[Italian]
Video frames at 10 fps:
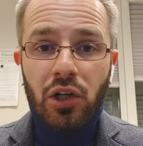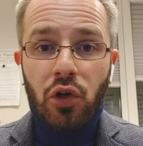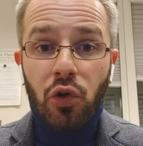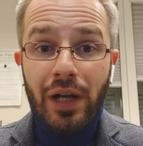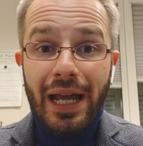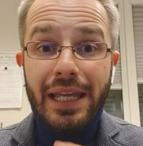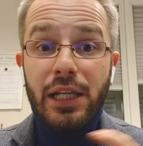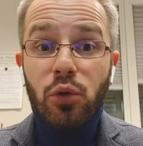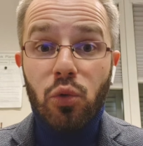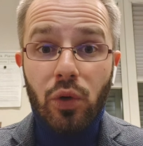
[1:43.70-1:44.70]
con la
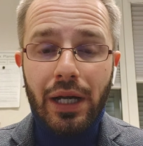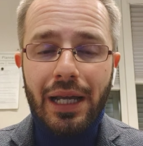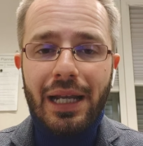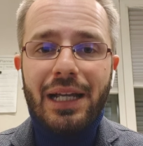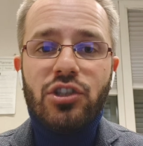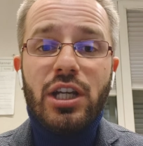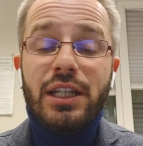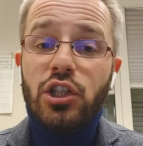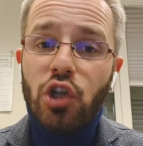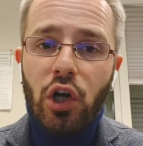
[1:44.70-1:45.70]
I lunga, la J
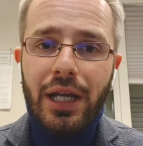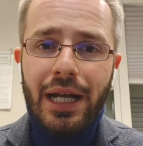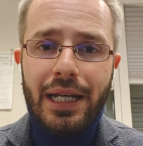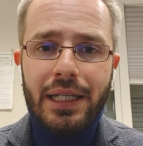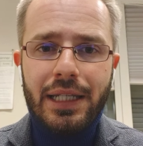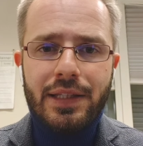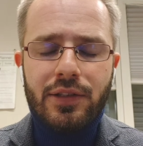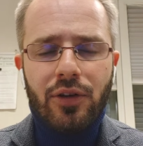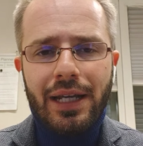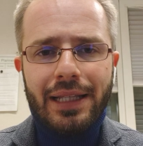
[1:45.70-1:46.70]
di Joker
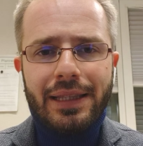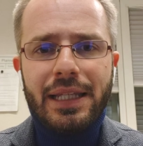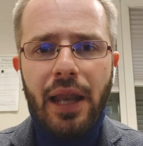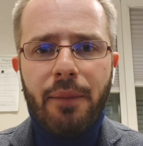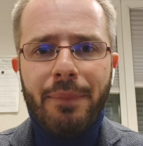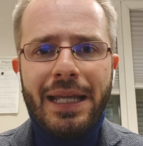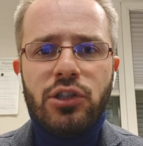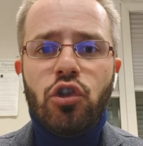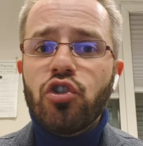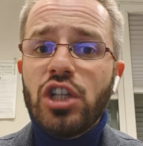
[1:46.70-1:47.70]
all'inizio e la T nel
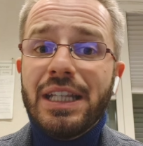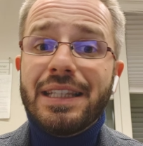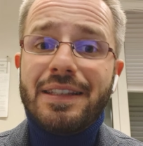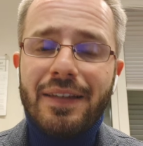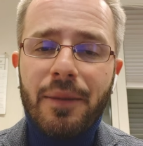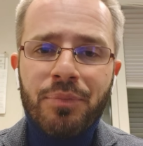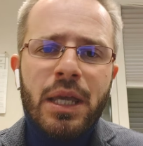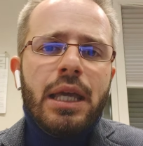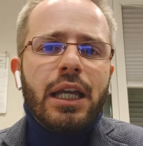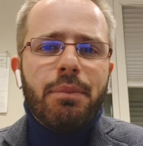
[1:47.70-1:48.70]
mezzo, Jitsi,
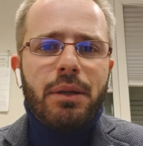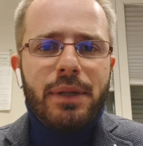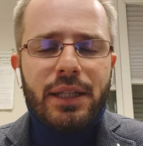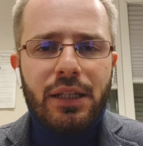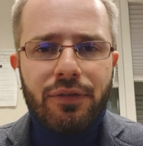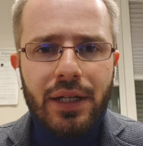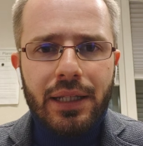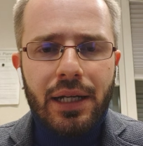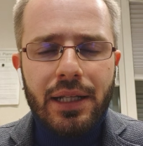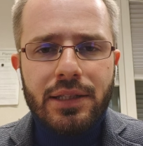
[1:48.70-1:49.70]
che permette di fare
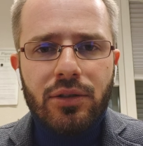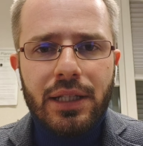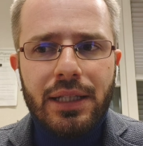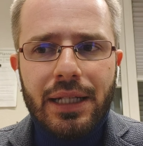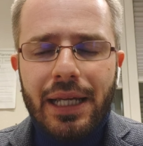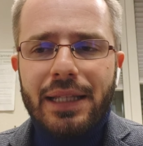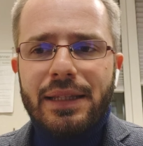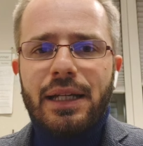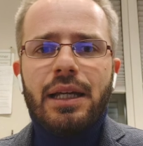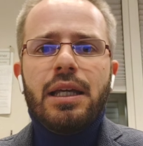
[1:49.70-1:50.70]
delle lezioni in
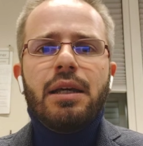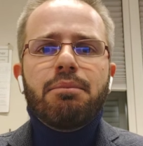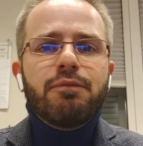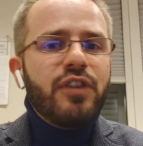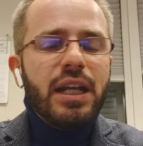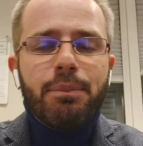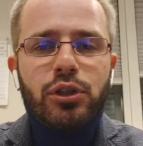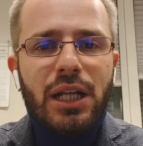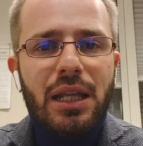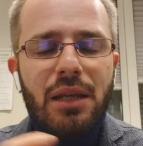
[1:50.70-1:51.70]
diretta. Ve ne
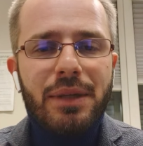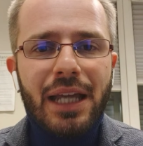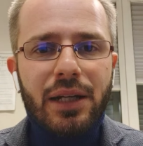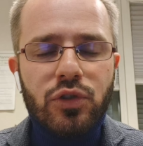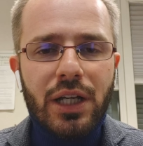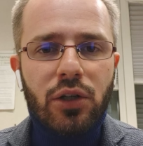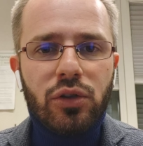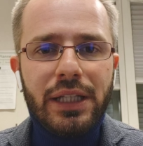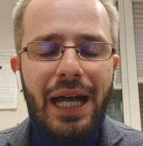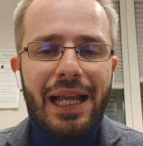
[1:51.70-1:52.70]
potrei nominare un
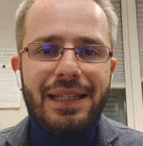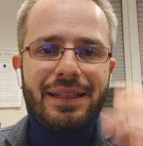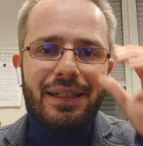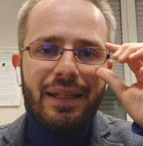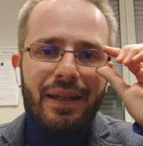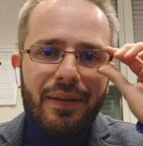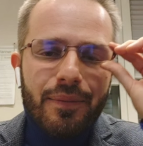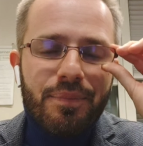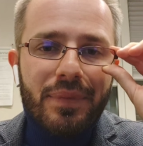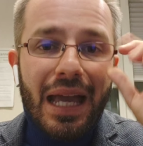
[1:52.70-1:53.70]
sacco di altri.
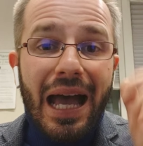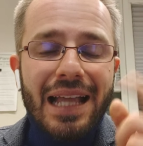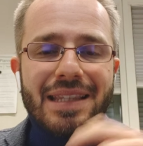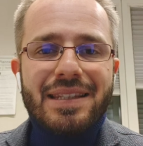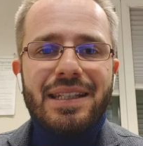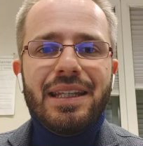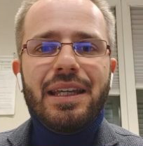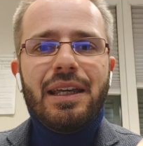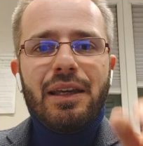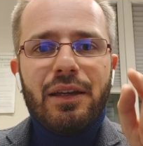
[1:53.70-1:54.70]
Mm, anzi,
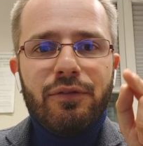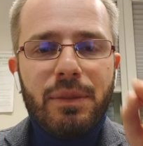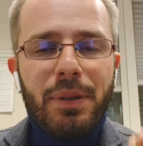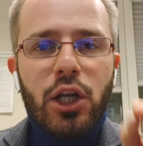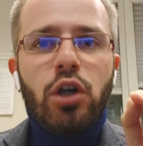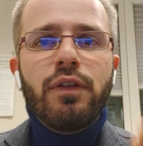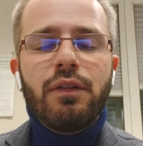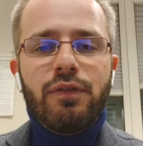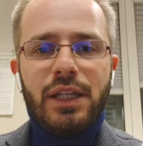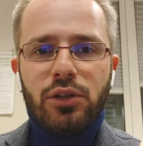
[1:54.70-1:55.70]
vi prego e vi
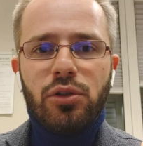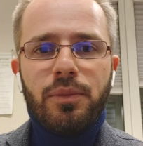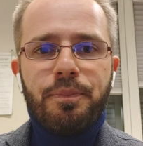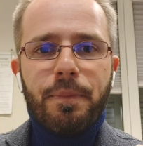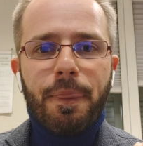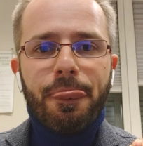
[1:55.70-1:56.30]
invito